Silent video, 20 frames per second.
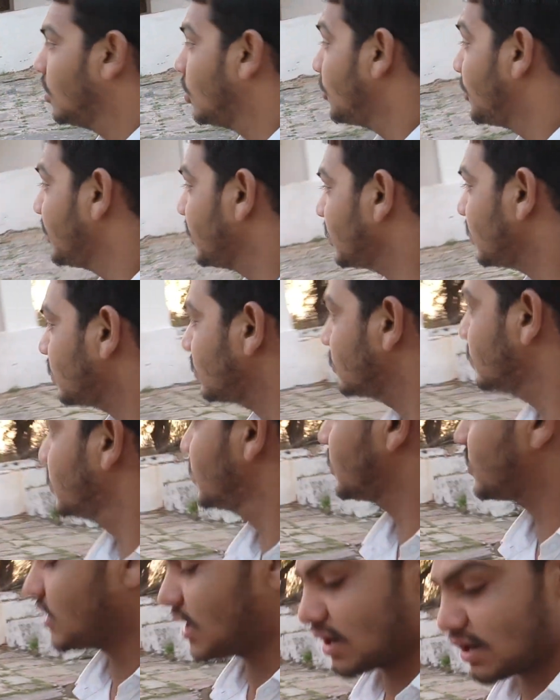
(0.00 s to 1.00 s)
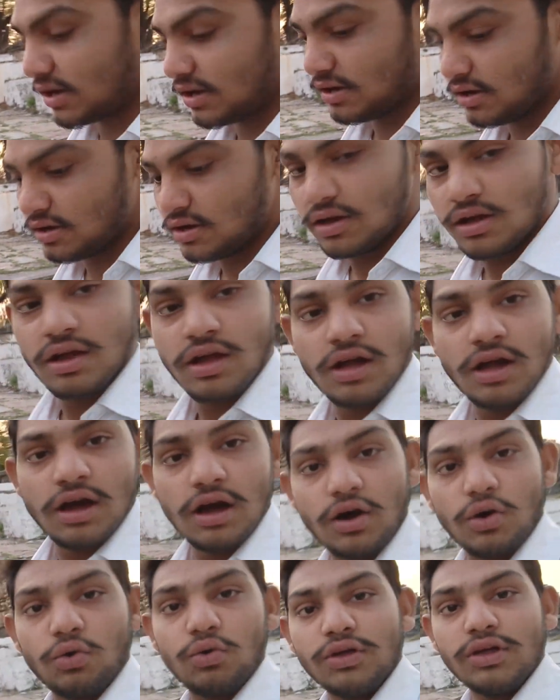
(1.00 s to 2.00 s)
और फिर शेषनाग है
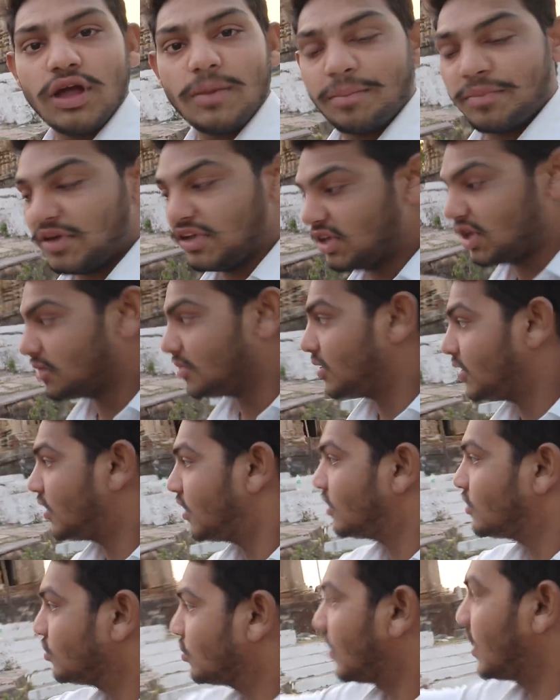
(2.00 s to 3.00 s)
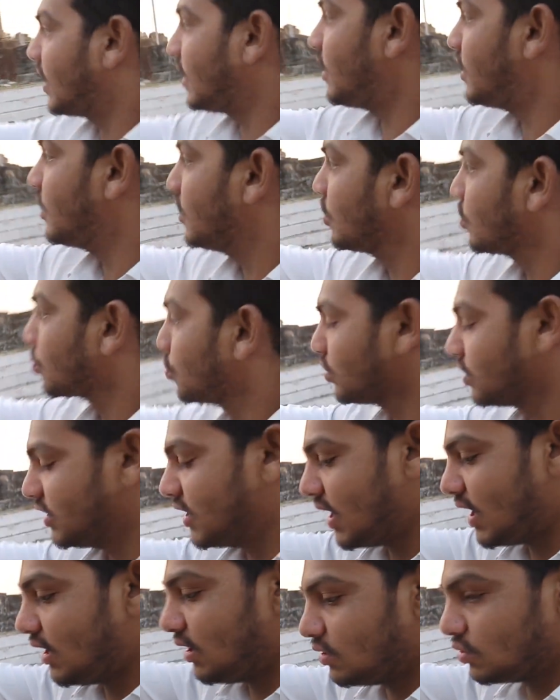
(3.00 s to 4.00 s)
और यह पीछे जो है
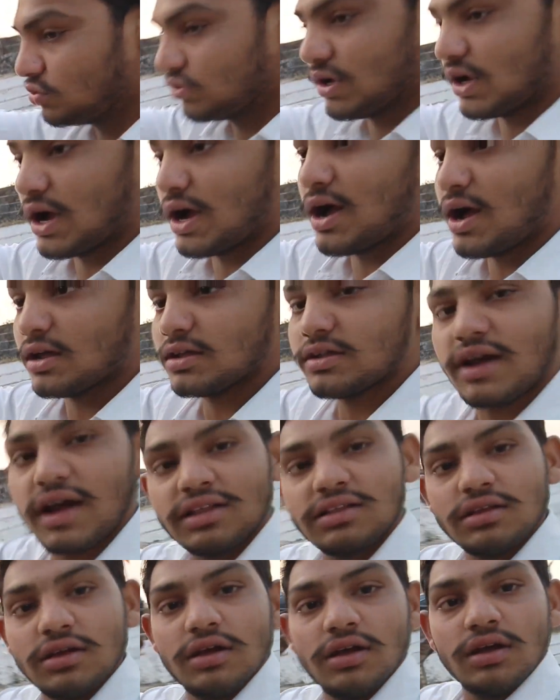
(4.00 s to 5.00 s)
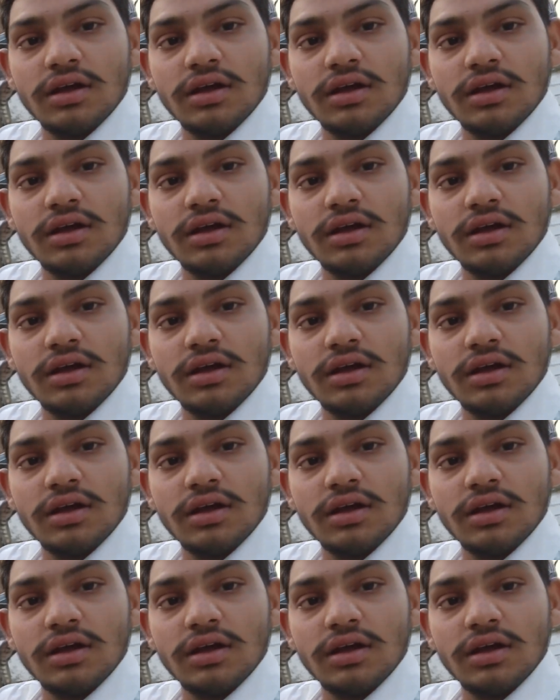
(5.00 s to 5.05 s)
कुटिया तो यहाँ शायद